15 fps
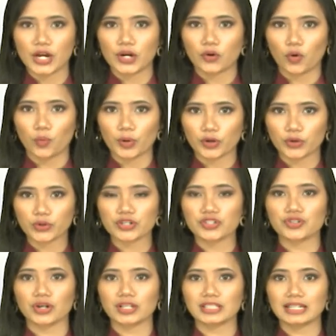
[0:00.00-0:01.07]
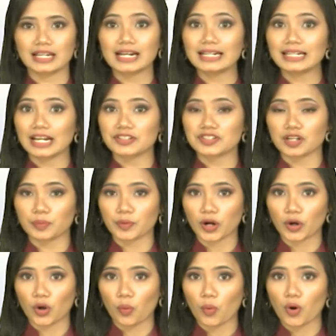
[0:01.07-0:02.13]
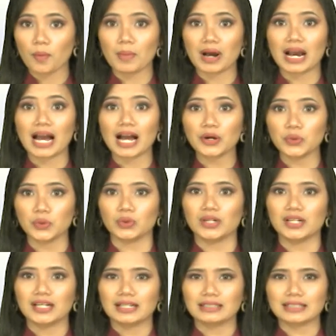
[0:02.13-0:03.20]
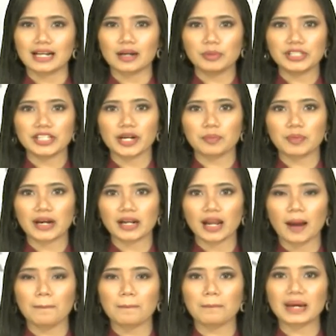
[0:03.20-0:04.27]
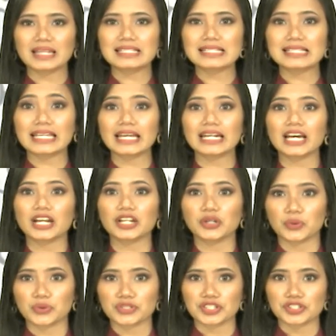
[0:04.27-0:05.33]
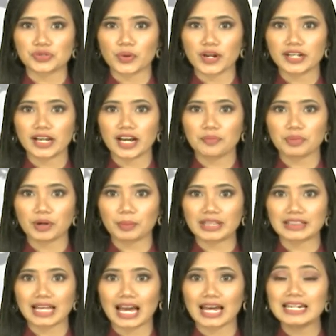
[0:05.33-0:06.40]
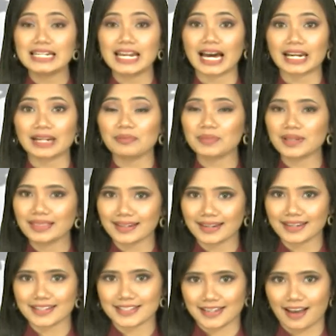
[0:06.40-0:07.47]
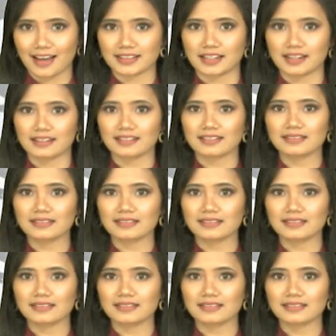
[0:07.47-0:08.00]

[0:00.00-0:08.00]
Gubernur Jawa Tengah Ganjar Pranowo mengaku tengah menyiapkan empat skenario sesuai dengan permintaan dari Menteri Kesehatan.